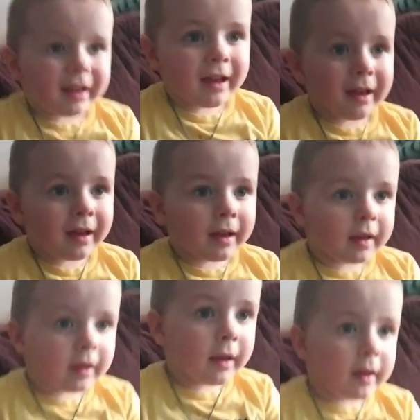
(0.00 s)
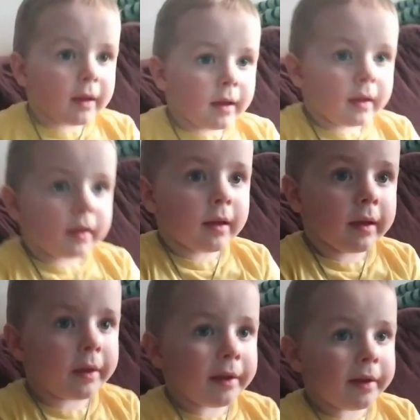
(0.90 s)
Парень изъявил
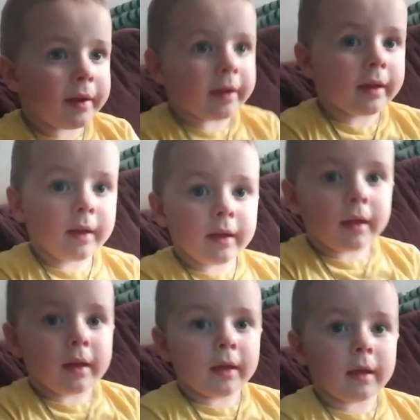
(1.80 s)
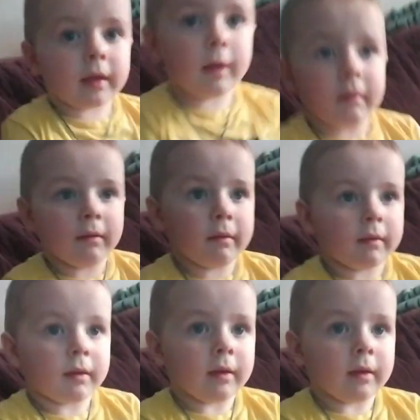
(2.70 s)
желание спеть песню.